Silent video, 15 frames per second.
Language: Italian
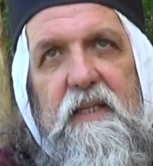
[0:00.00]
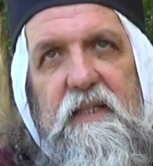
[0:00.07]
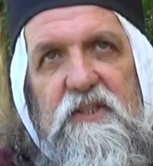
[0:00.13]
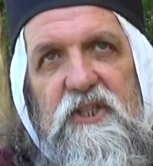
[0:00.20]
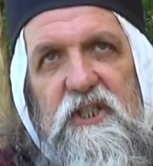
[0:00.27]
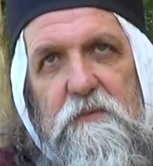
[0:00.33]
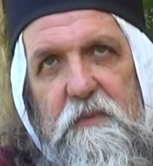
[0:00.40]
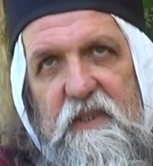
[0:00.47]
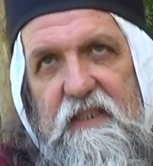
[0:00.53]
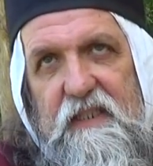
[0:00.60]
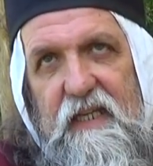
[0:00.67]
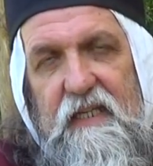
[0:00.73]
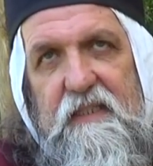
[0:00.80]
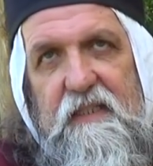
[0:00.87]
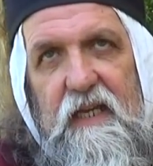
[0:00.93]
Lancia
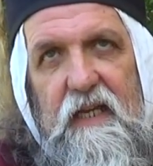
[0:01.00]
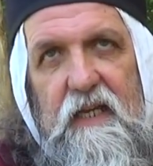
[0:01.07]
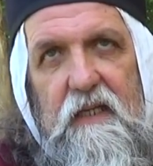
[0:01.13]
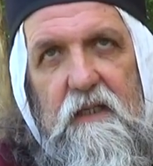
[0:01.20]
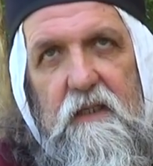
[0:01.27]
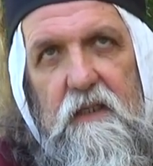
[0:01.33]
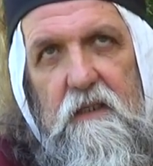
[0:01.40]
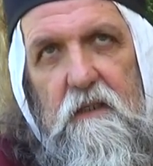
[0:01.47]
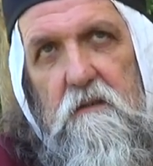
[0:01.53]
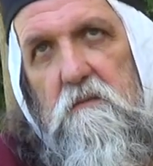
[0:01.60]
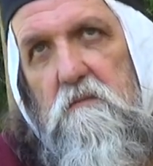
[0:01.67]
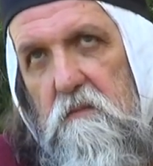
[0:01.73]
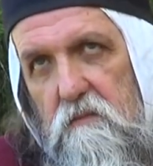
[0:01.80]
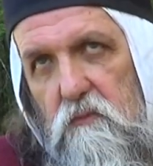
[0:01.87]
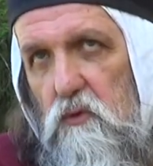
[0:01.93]
Spezzata eh,
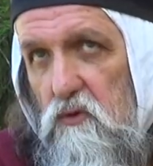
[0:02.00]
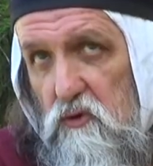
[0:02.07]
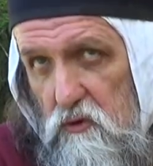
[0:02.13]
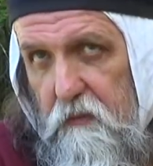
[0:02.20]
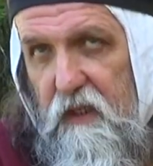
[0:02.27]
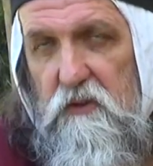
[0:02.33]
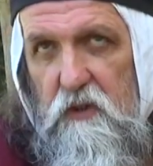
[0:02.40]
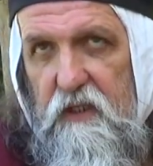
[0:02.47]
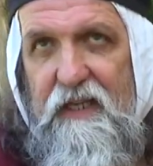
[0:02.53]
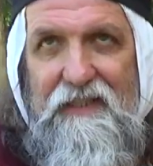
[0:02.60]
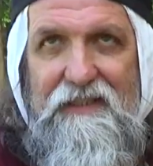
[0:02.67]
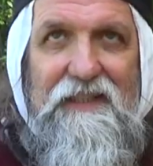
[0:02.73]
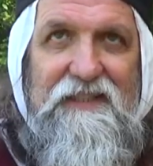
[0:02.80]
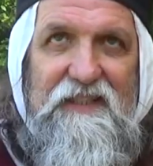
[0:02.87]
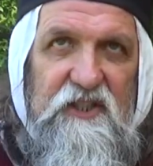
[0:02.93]
tutto sommato è
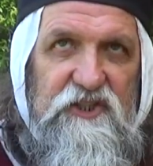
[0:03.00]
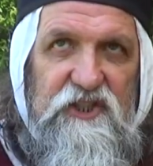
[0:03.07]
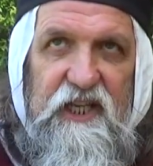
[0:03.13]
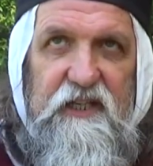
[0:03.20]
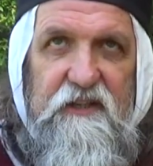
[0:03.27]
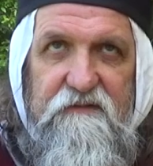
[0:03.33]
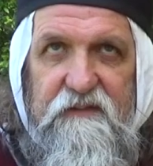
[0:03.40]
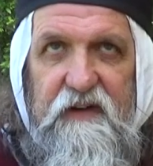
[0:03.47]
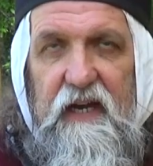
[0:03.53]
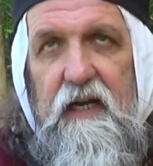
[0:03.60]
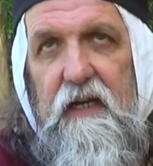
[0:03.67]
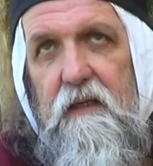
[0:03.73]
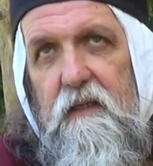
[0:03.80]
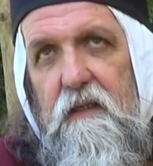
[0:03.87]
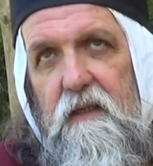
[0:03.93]
nata dieci anni
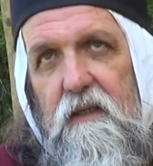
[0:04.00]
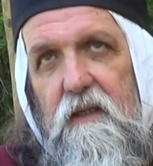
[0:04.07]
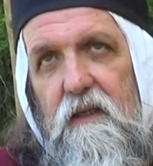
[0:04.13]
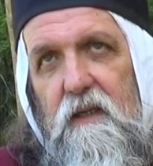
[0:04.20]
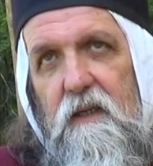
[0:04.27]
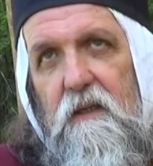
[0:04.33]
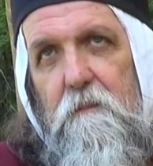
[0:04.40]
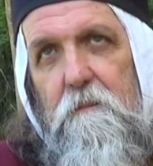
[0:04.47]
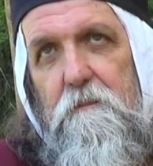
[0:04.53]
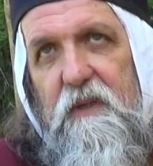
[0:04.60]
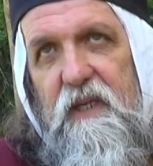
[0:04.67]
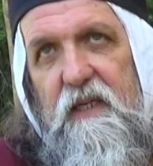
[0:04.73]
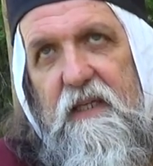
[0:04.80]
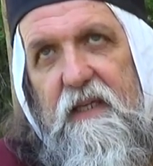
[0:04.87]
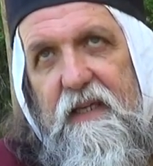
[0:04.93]
fa
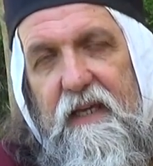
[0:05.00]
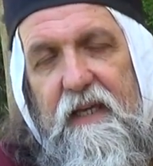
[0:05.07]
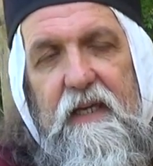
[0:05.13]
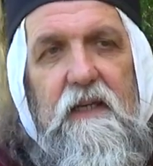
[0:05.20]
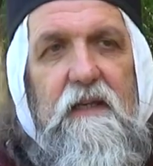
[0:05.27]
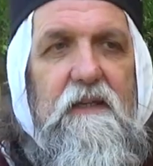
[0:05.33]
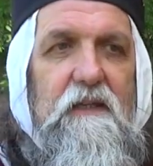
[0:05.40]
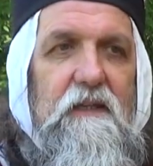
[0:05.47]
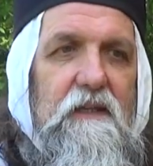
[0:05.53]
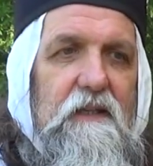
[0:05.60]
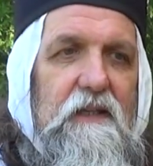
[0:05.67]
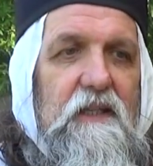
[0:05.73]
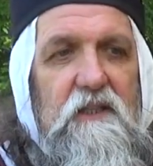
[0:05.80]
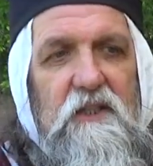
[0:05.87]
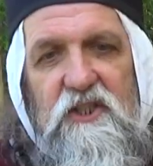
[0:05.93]
perché eh,
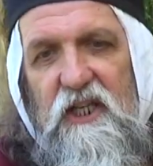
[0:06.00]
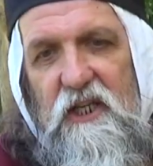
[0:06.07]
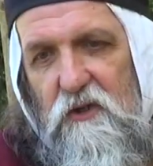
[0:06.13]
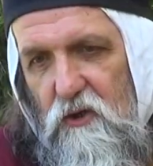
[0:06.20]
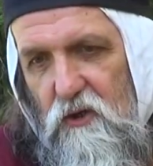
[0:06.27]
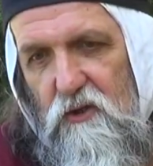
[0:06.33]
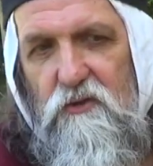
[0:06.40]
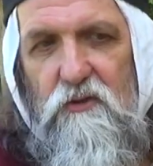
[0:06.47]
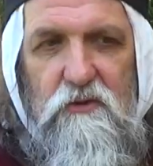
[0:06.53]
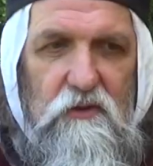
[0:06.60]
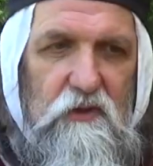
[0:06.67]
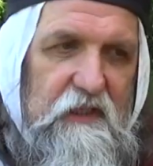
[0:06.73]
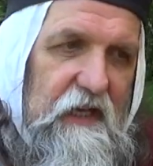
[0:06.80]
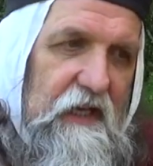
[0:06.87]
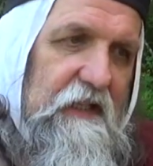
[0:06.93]
in disaccordo
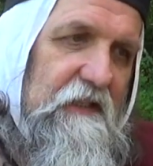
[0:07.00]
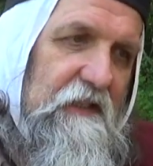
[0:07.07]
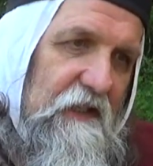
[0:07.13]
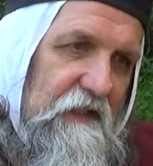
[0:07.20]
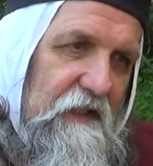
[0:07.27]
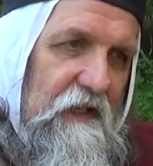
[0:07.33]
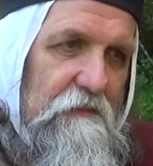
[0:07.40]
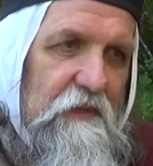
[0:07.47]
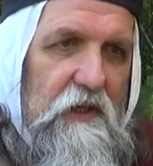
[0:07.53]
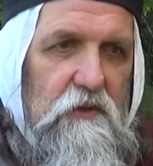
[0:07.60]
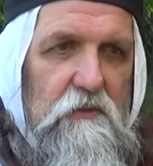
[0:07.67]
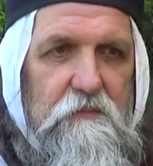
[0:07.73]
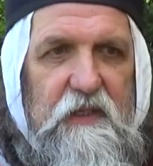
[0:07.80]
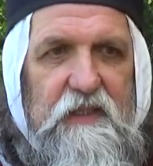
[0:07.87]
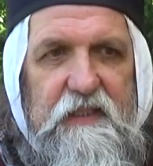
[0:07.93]
con gli altri della mia
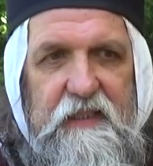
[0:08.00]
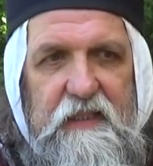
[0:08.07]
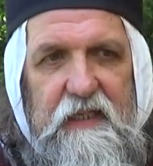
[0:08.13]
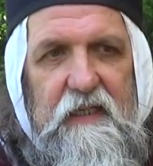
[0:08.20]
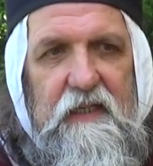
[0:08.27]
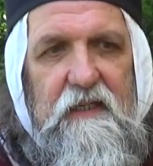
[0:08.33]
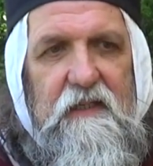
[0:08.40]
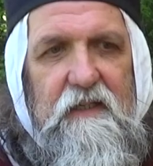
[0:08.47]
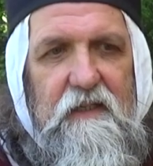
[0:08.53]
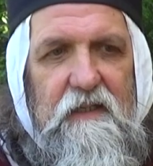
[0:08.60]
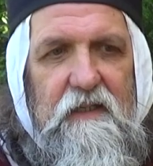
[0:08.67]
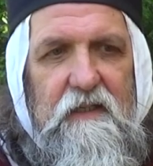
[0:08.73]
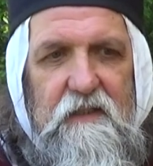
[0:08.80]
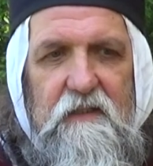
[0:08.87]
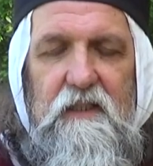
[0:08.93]
compagnia
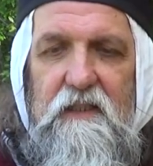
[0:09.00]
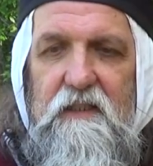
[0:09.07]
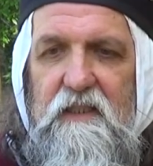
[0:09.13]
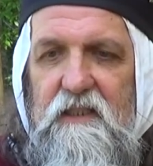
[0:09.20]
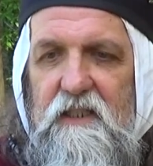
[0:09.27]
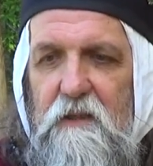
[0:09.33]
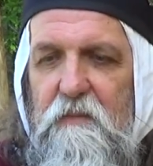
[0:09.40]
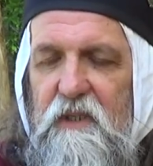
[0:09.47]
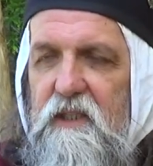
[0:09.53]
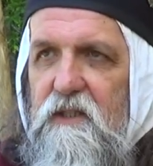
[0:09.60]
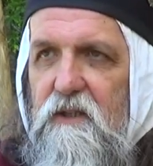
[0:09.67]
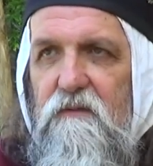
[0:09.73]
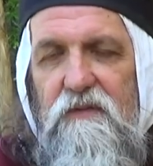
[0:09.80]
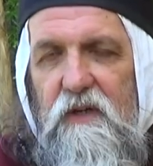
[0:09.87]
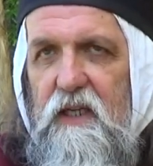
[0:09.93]
eh,
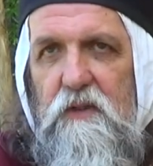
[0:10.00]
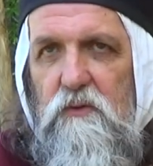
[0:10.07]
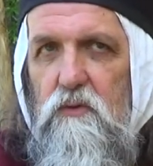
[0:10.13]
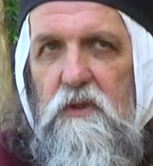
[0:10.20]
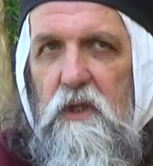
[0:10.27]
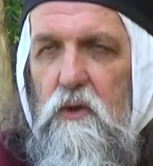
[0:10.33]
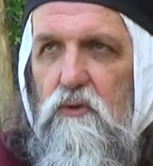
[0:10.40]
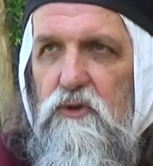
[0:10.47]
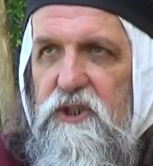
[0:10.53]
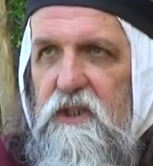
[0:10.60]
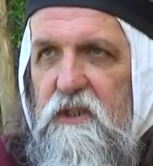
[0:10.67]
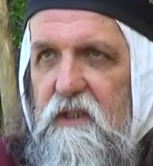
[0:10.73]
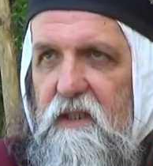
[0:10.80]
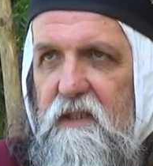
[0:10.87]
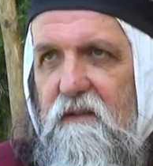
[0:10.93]
tendenzialmente io farei tutte le
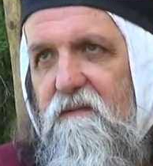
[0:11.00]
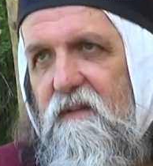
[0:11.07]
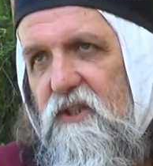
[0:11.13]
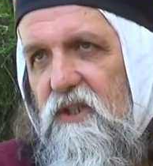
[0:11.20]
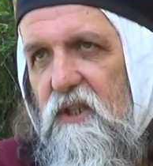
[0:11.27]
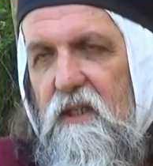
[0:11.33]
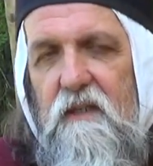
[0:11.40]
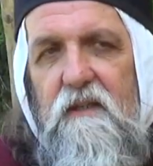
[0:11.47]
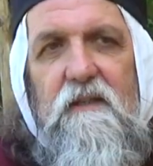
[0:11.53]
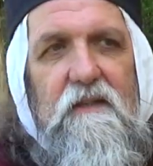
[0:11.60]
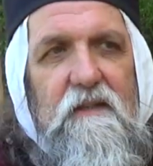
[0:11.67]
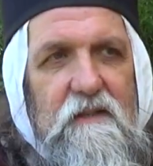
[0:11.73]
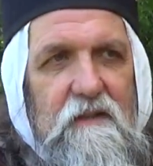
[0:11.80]
uscite, invece eh,